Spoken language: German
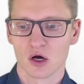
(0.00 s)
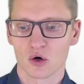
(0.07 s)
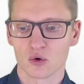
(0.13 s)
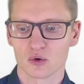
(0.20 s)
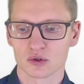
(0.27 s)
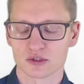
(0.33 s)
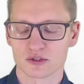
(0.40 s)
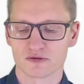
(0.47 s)

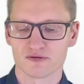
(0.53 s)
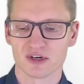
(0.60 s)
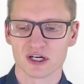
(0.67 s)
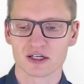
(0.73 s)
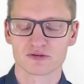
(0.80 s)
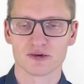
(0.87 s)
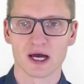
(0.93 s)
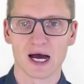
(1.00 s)
Und
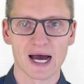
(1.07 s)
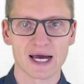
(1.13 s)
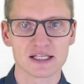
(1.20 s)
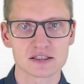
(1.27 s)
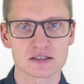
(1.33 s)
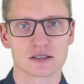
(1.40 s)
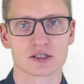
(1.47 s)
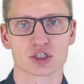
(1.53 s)
während wir
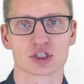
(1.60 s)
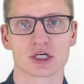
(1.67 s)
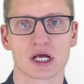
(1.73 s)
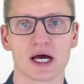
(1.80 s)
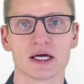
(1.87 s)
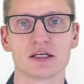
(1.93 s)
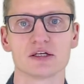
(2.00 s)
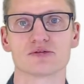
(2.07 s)
einzelne
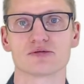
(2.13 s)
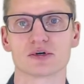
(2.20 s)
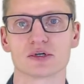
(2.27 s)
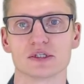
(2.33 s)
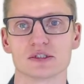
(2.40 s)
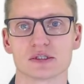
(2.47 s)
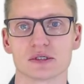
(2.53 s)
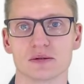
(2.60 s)
Steine von
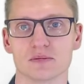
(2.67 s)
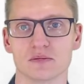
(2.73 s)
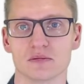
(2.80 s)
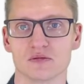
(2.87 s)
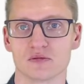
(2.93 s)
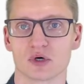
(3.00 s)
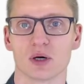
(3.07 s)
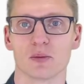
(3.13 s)

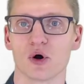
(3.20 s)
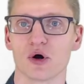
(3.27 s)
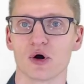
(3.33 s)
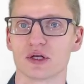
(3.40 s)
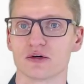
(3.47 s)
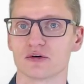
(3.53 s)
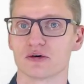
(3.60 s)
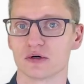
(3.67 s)
diesem
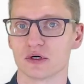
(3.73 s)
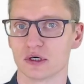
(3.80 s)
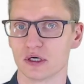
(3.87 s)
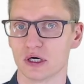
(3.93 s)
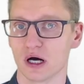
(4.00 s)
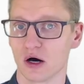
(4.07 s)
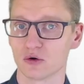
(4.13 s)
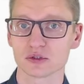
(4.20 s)

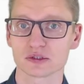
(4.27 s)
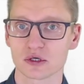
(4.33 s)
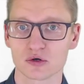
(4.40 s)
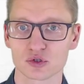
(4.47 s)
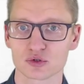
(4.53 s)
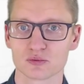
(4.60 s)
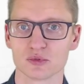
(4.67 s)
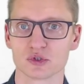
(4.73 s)
Gebäude äh,
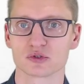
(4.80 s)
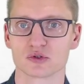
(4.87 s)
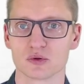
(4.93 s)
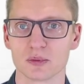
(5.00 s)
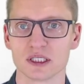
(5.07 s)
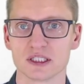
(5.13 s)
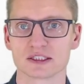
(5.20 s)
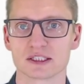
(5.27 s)
austauschen müssen
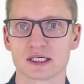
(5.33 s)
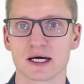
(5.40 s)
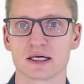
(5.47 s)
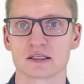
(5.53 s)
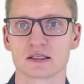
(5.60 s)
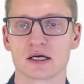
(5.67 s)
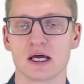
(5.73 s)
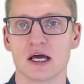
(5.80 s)
über die
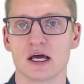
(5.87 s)
Zeit,